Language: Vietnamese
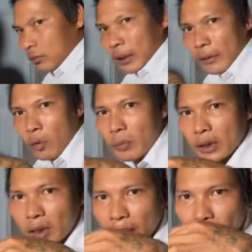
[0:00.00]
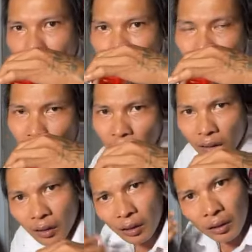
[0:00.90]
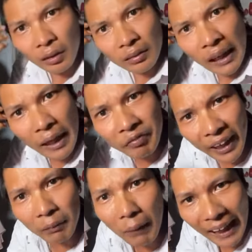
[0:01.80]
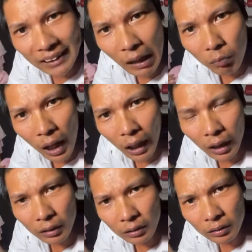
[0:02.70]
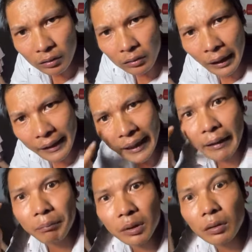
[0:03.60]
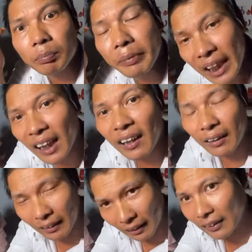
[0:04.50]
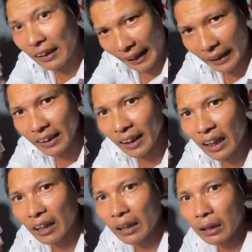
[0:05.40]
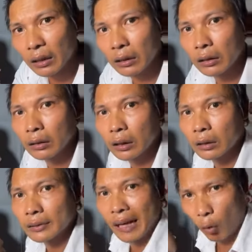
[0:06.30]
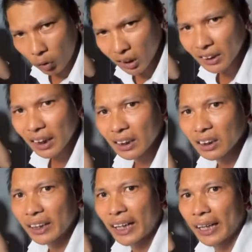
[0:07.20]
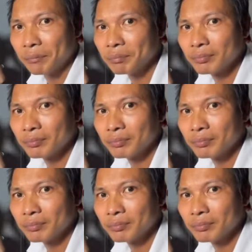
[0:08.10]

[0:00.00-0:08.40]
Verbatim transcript: thầy uống miếng nước đây các em thầy phát bằng xong á thì các em biết là cái gì rồi á nhậu chứ gì nữa các em